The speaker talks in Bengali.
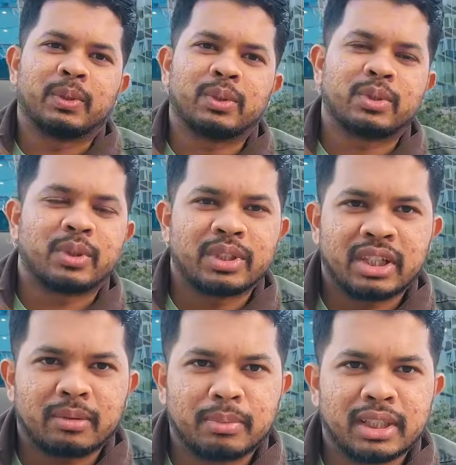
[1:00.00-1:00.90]
গত ছয়
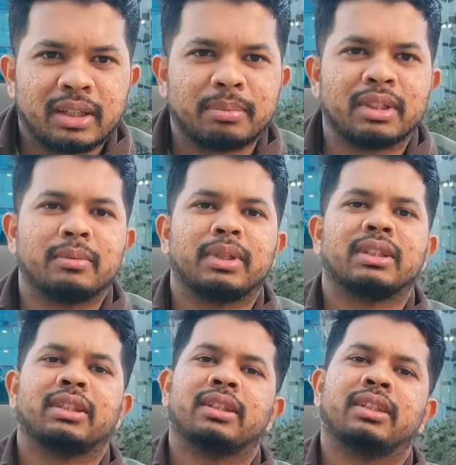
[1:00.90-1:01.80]
সাত মাস আপনাদের
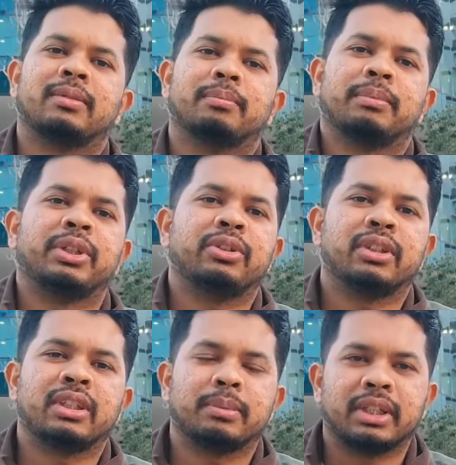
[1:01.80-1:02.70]
মাঝে ভিডিও
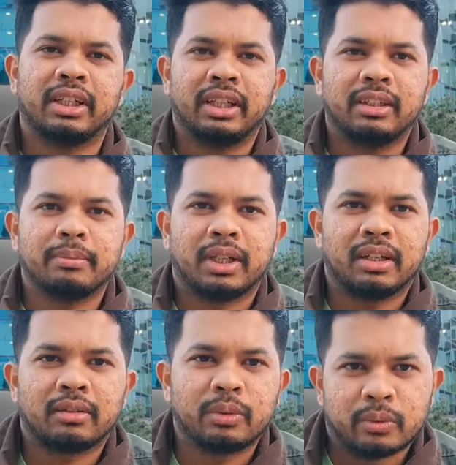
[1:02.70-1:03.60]
দিতে পারি নাই বা
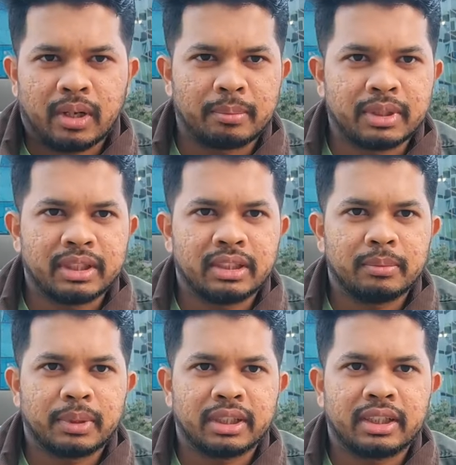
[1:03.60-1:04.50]
কোনো আপডেট
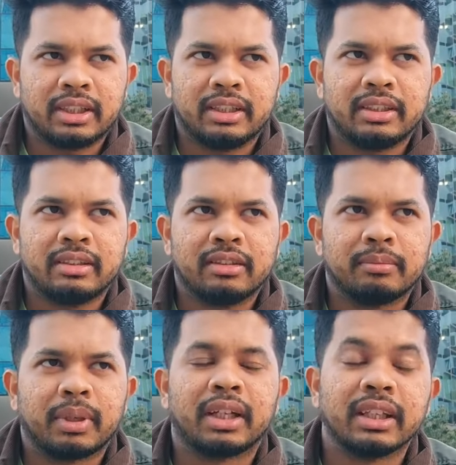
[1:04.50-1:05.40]
দিতে পারি নাই
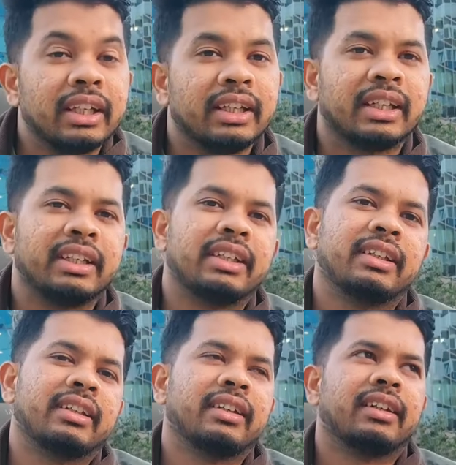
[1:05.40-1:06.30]
বা দিই নাই
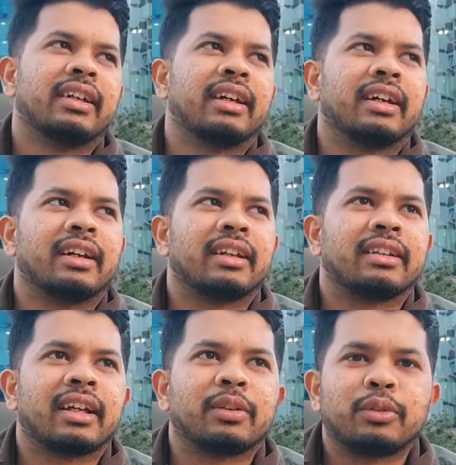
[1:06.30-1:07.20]

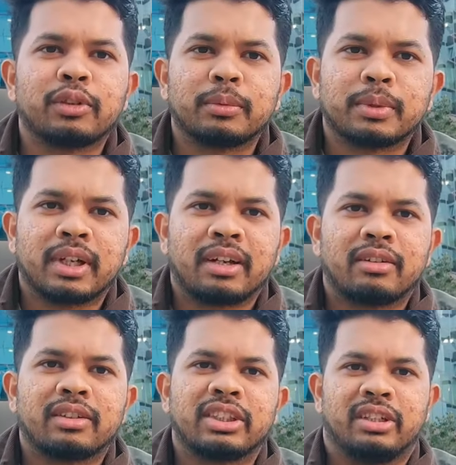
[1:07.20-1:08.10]
তার অন্যতম
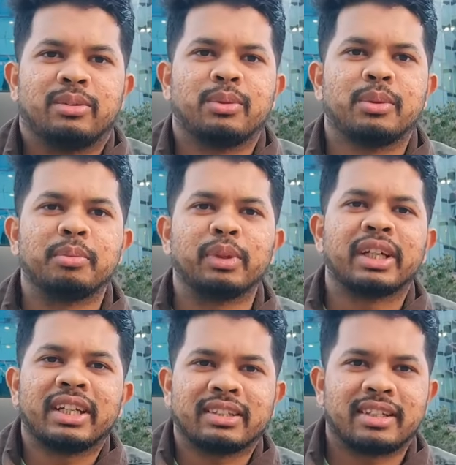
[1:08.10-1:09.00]
কারণ যেহেতু
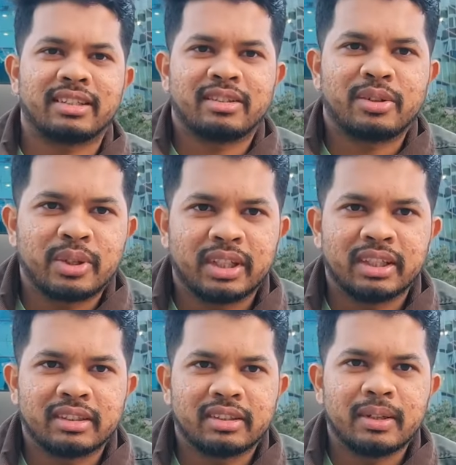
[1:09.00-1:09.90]
বুলগেরিয়া স্যানজেন হয়ে
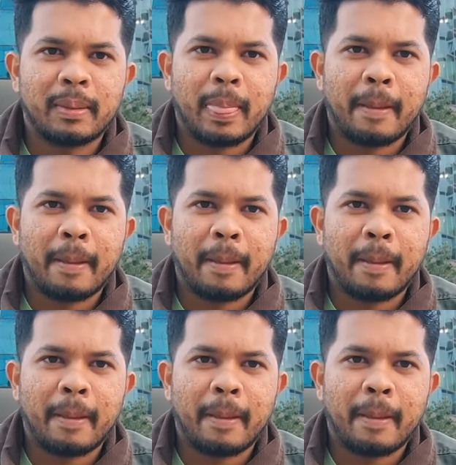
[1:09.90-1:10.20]
গেছে